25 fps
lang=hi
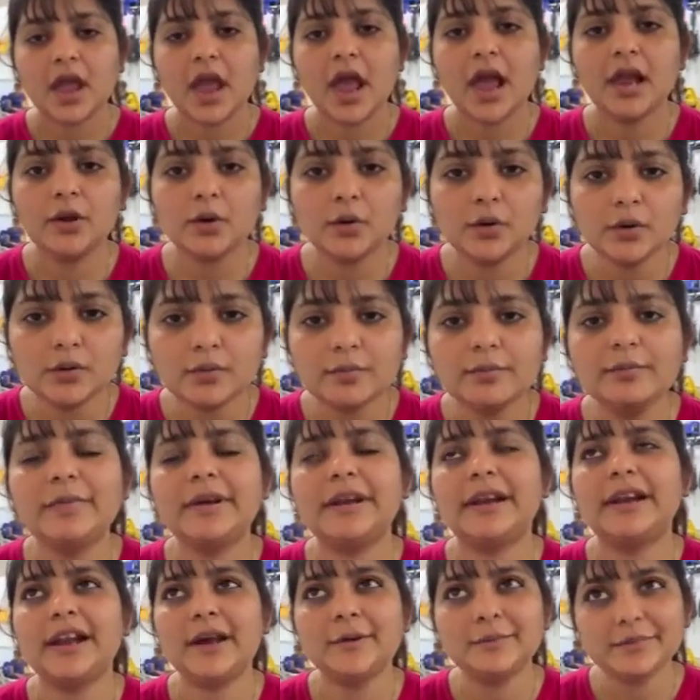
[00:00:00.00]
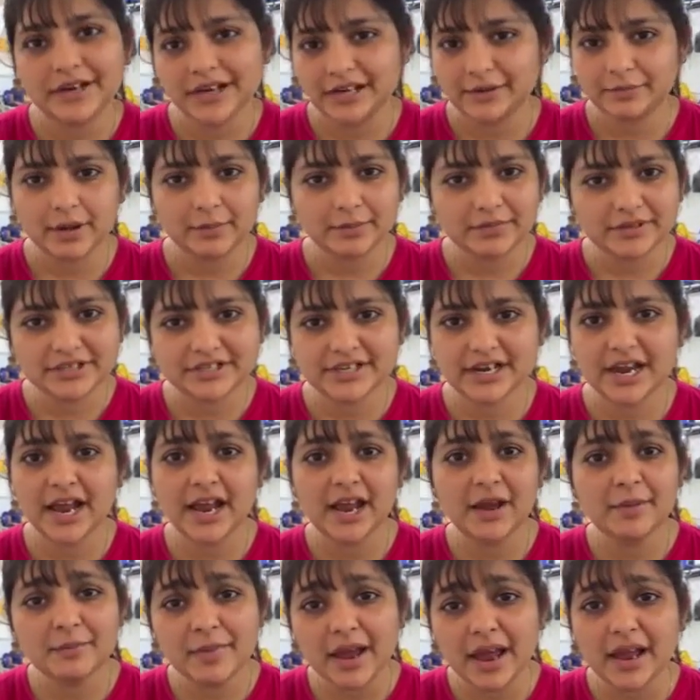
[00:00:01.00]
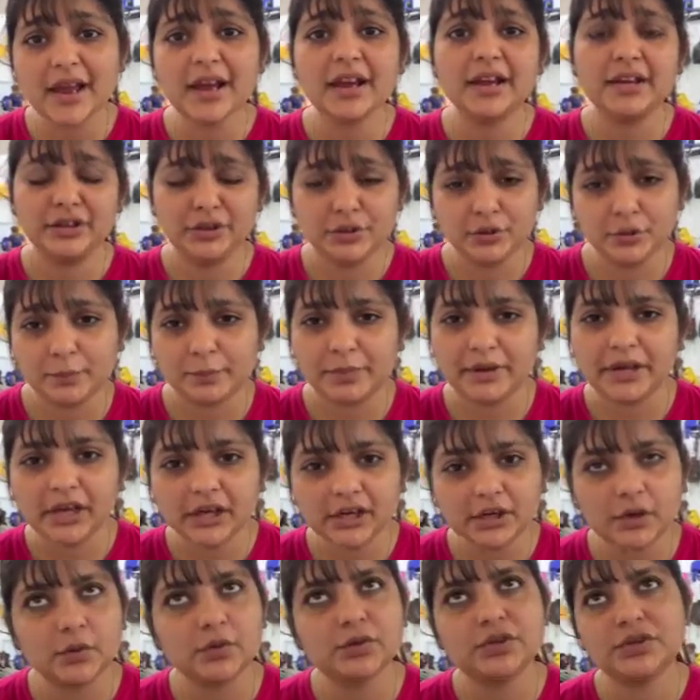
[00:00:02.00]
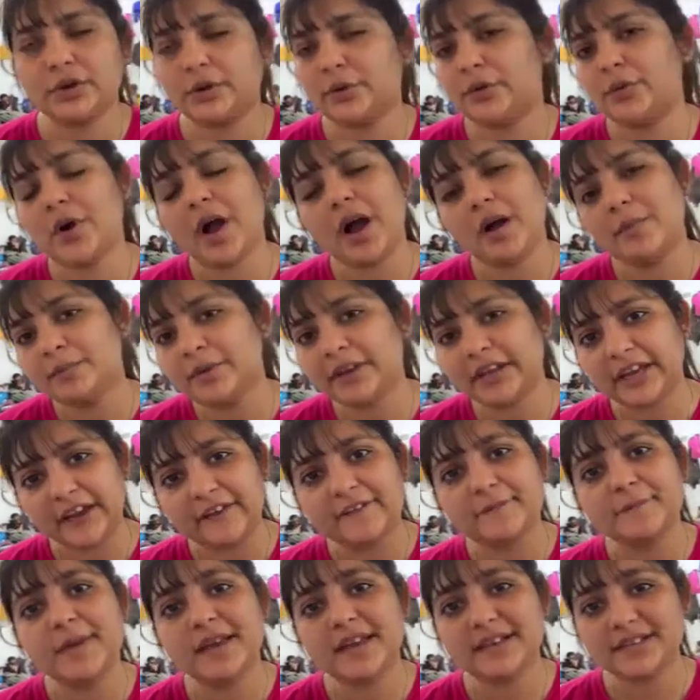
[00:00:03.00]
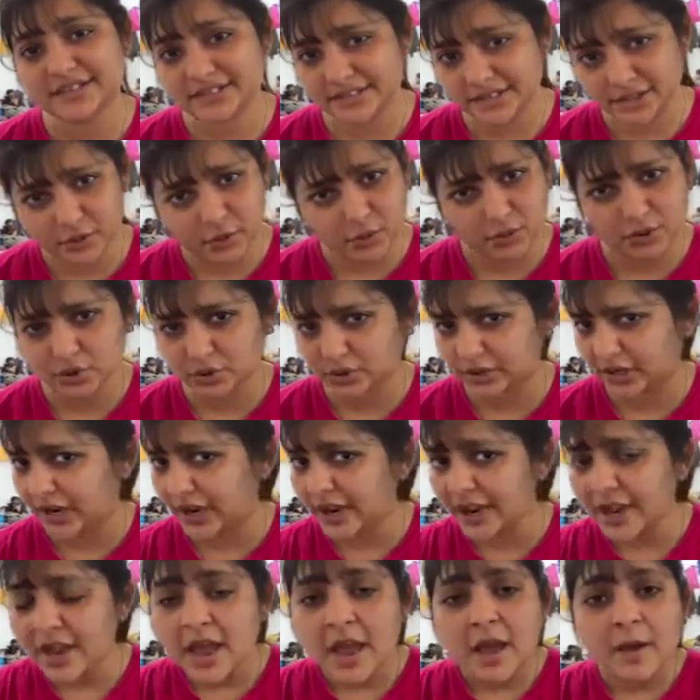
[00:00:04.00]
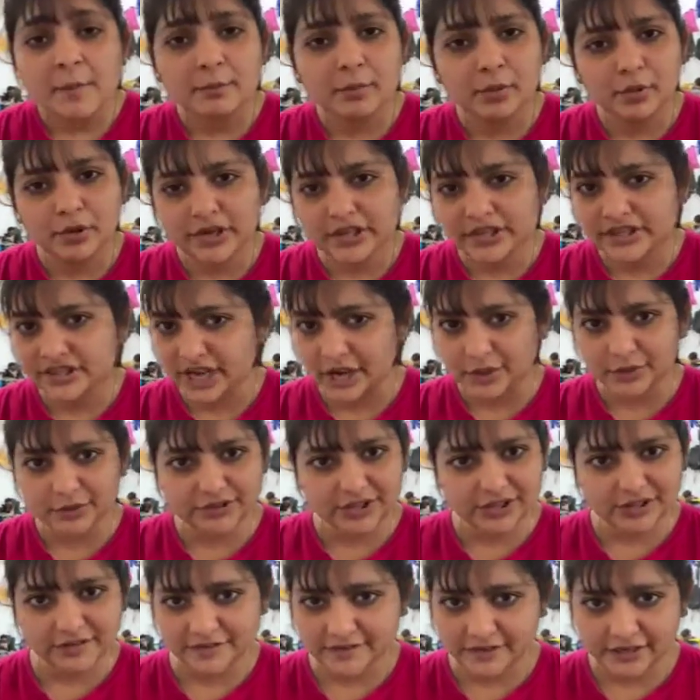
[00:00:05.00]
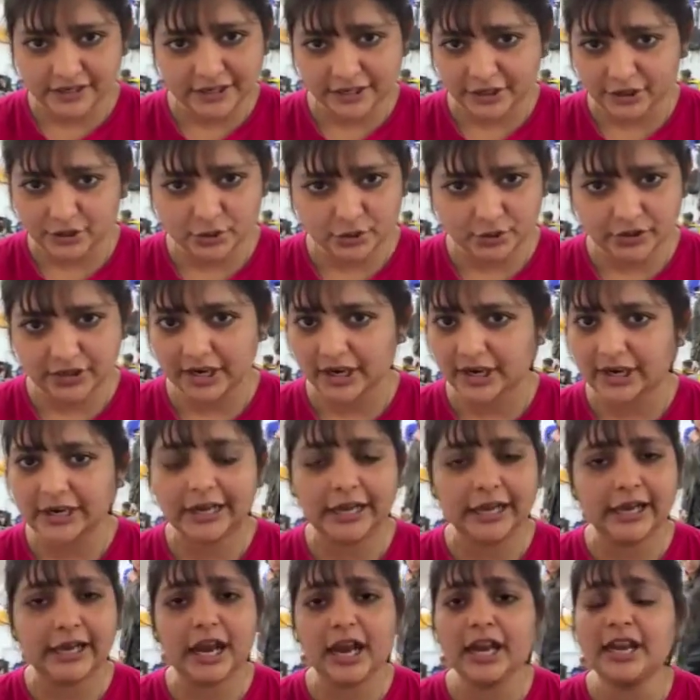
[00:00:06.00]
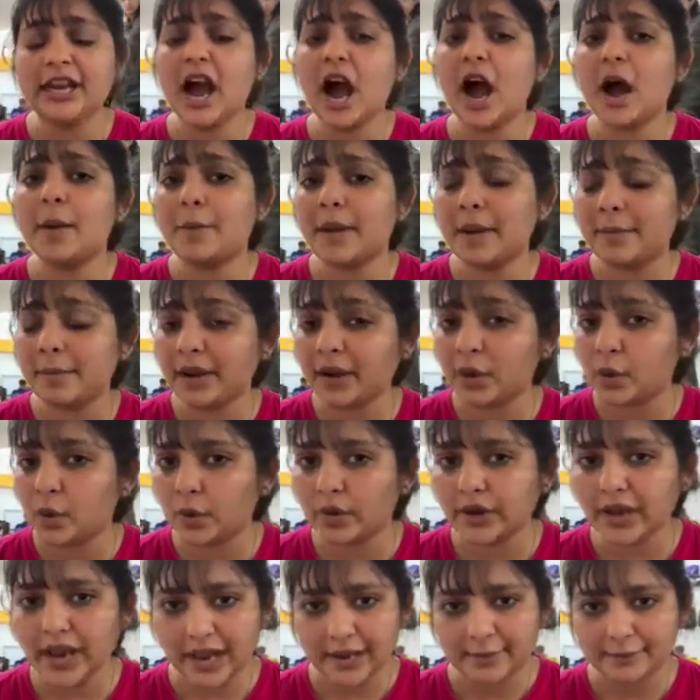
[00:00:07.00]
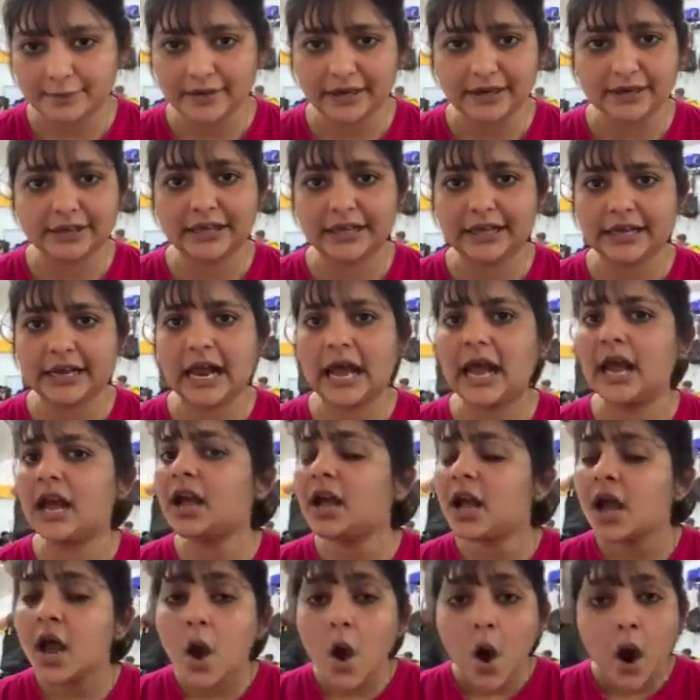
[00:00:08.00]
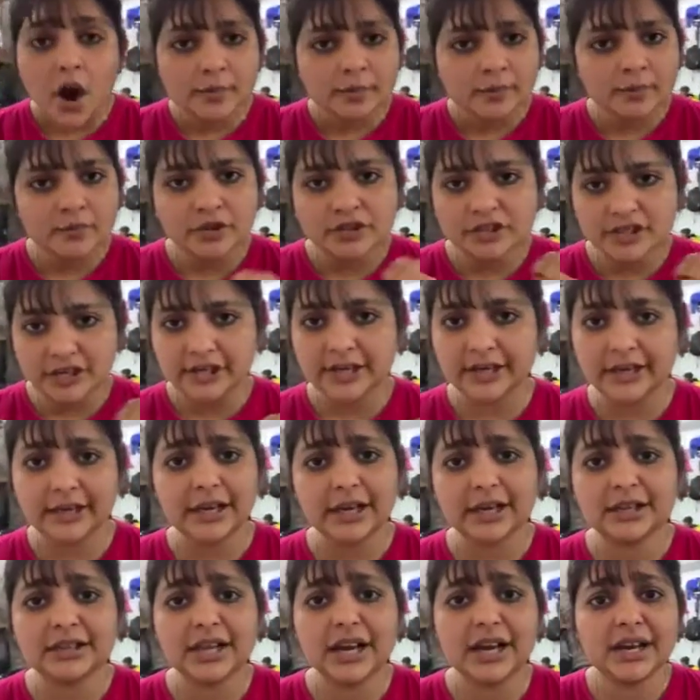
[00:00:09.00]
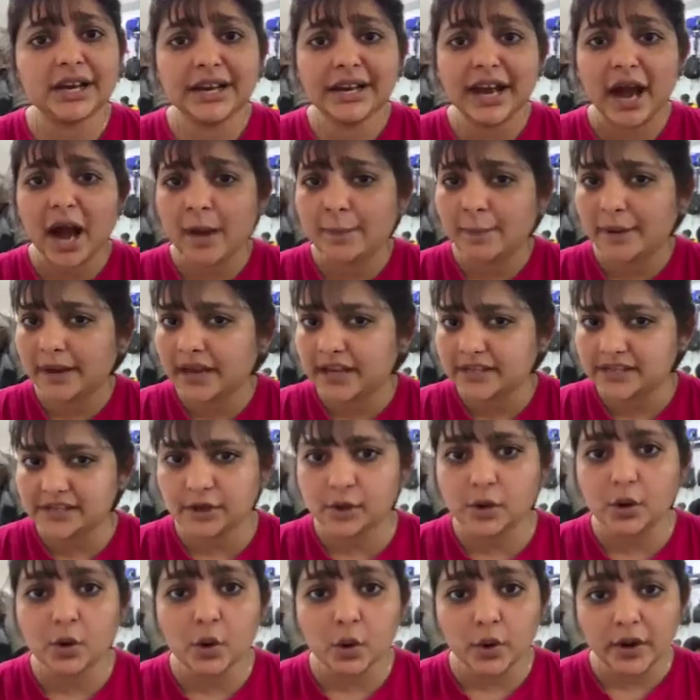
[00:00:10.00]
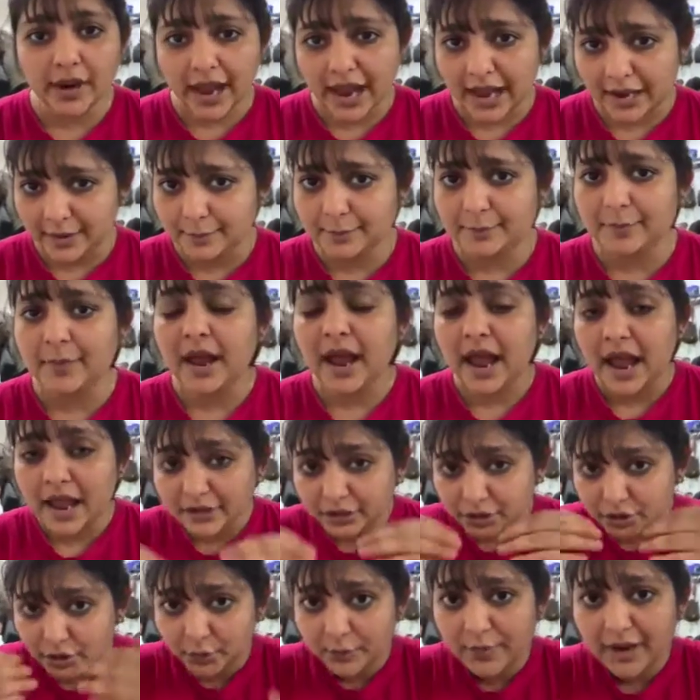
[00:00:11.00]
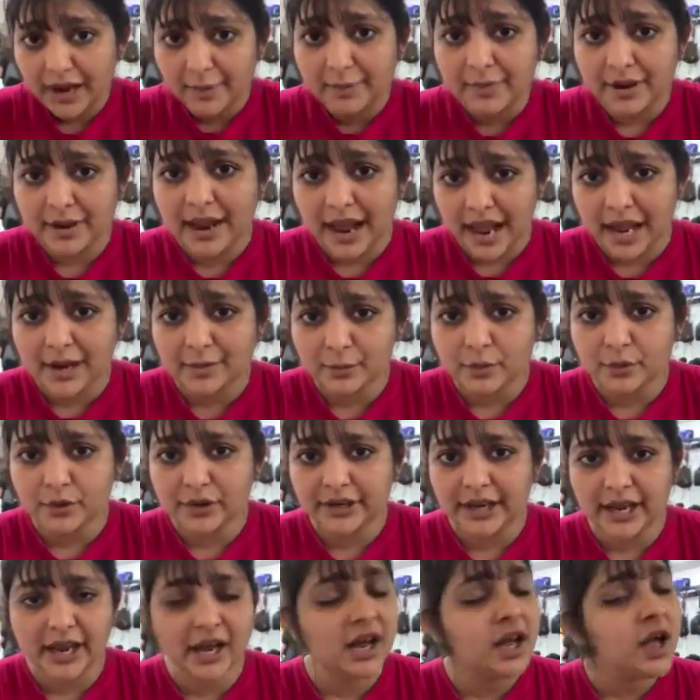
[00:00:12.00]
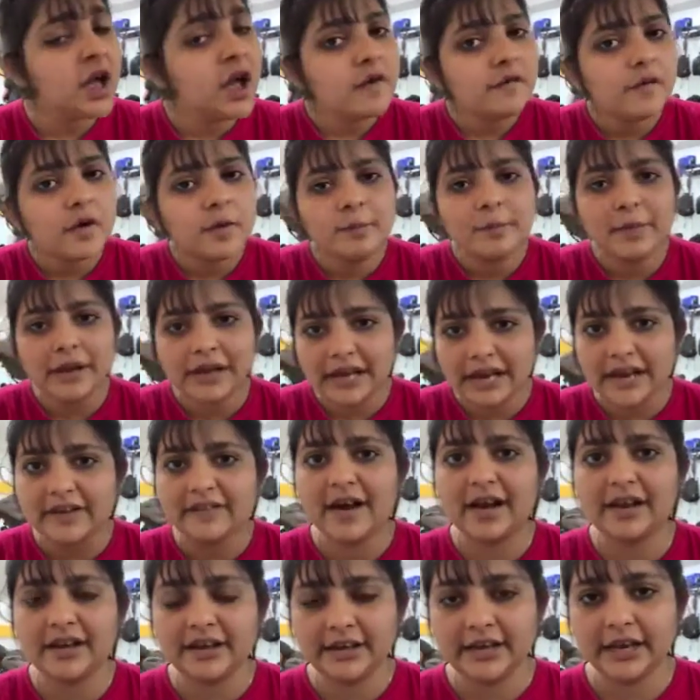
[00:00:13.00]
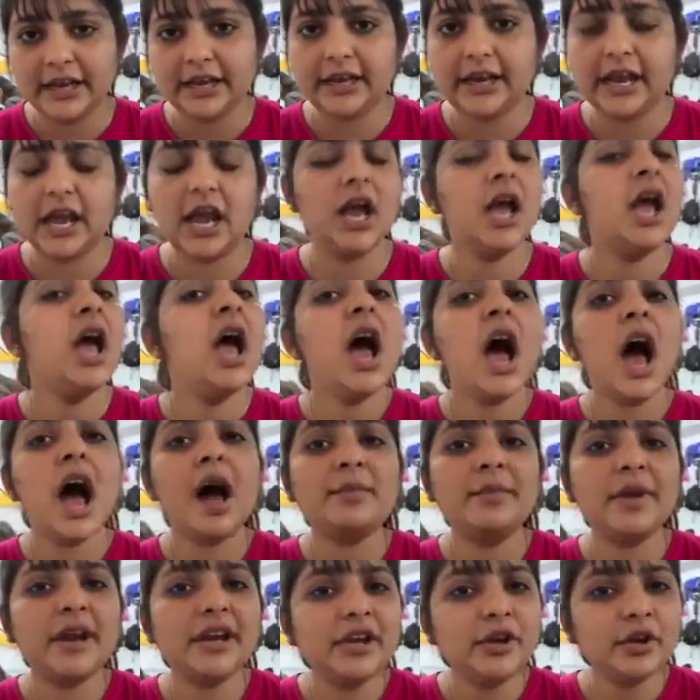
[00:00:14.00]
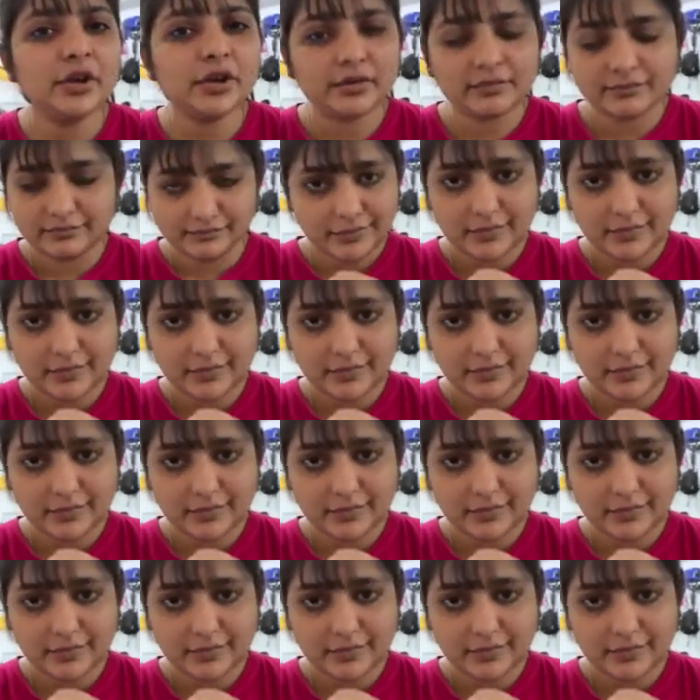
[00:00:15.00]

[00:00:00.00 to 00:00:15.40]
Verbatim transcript: हेलो मेरा नाम गरिमा मिश्रा है मैं यूपी लखनऊ से हूँ हम कीव में स्टक हो चुके हैं पूरी चारों तरफ से घिर चुके हैं ठीक है यहाँ पे हमें कोई हेल्प नहीं दे रहा है और मुझे नहीं लगता कि यहाँ पे किसी को कोई हेल्प जो भी हमें हेल्प होनी है वो मिलने वाली नहीं है हमने ये